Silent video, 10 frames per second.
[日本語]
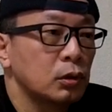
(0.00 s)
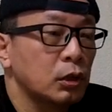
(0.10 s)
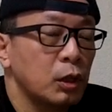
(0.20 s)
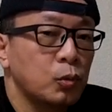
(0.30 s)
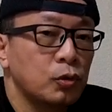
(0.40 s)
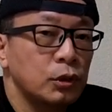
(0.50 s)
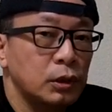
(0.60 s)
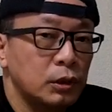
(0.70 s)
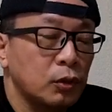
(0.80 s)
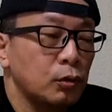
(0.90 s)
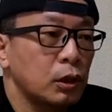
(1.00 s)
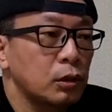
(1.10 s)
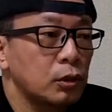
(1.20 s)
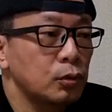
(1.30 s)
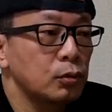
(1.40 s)
買い物に行ったと
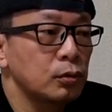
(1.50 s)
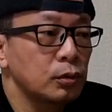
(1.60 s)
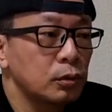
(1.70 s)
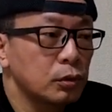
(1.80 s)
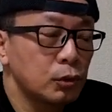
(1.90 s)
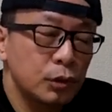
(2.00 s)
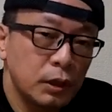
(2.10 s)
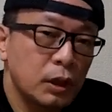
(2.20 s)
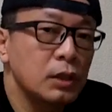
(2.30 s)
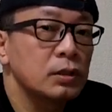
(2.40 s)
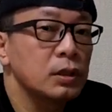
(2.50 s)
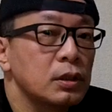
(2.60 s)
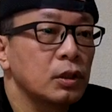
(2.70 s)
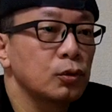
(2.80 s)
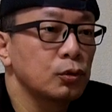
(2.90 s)
かっていうそれで感し
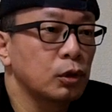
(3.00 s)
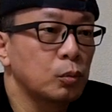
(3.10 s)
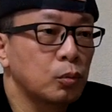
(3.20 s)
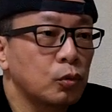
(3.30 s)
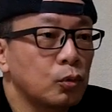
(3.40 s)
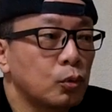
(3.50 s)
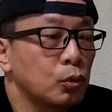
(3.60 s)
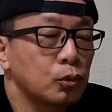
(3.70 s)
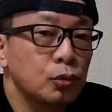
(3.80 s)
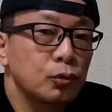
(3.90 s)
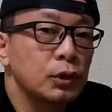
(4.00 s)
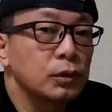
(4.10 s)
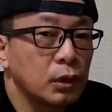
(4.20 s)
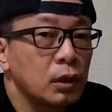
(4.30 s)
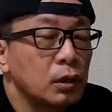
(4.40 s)
たという人がもうほとんどで
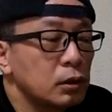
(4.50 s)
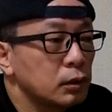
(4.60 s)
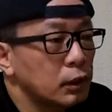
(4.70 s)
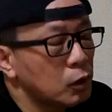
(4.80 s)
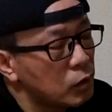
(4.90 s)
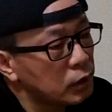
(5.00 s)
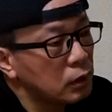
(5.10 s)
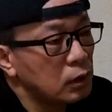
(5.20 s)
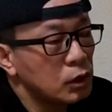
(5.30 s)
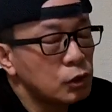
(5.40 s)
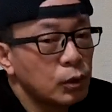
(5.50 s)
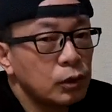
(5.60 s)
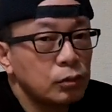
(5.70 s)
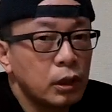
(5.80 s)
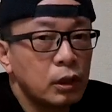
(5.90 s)
すね7割から8
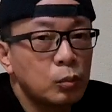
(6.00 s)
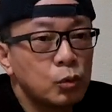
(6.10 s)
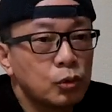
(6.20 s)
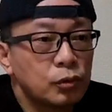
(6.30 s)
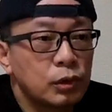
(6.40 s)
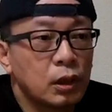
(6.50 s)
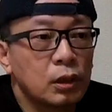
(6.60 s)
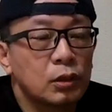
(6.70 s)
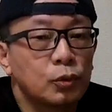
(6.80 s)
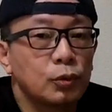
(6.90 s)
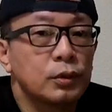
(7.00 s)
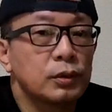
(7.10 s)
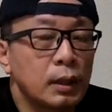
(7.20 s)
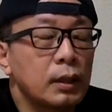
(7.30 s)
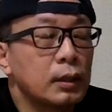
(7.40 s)
割ぐらいがもうそんな人で
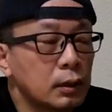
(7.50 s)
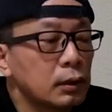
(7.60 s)
すね